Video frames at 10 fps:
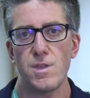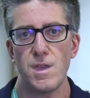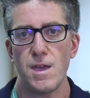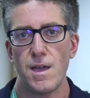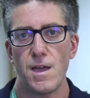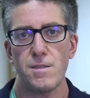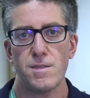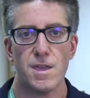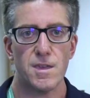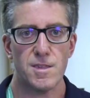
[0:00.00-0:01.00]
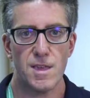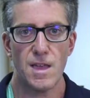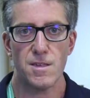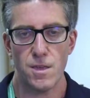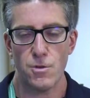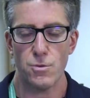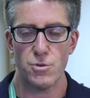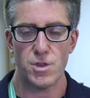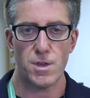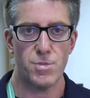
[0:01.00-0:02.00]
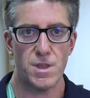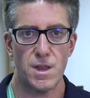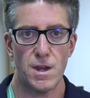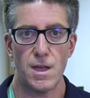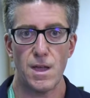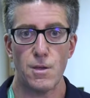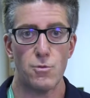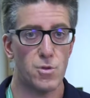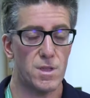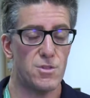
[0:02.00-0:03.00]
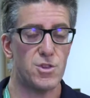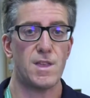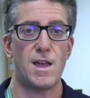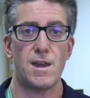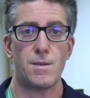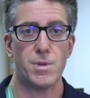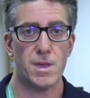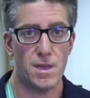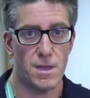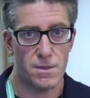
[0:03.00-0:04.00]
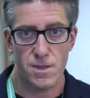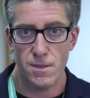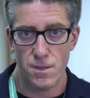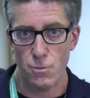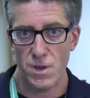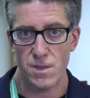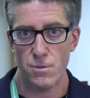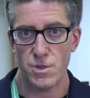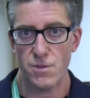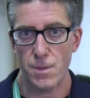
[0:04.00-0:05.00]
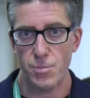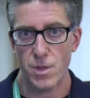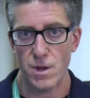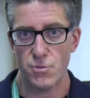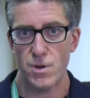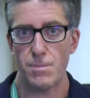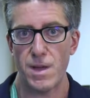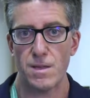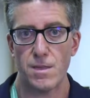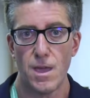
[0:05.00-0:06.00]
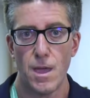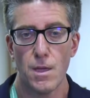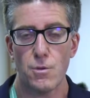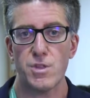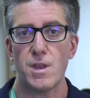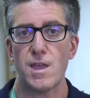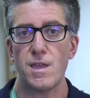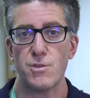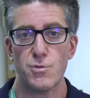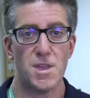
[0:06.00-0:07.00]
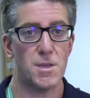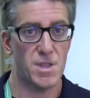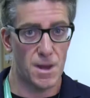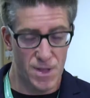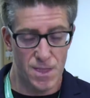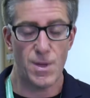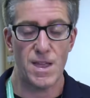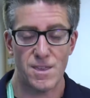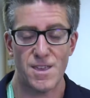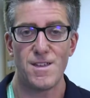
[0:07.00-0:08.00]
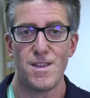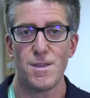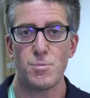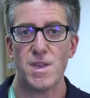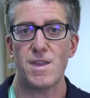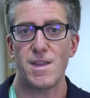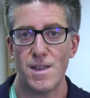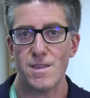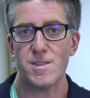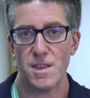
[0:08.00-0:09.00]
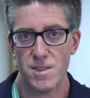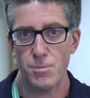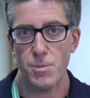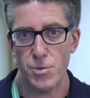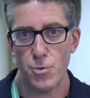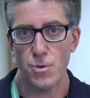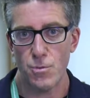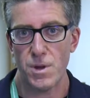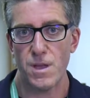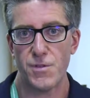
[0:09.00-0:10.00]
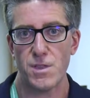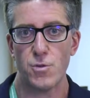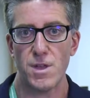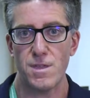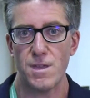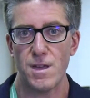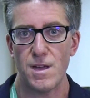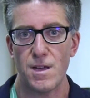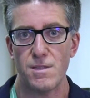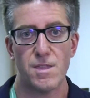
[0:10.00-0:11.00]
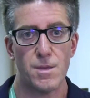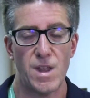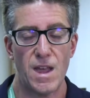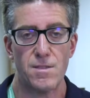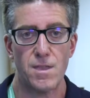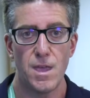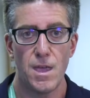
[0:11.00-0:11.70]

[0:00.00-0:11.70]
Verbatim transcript: di eh, interessarsi e conoscere bene la, la cultura digitale perché senza di questa non si va più da nessuna parte. Consiglierei di studiare bene la matematica perché sarà sempre più un fattore di, determinante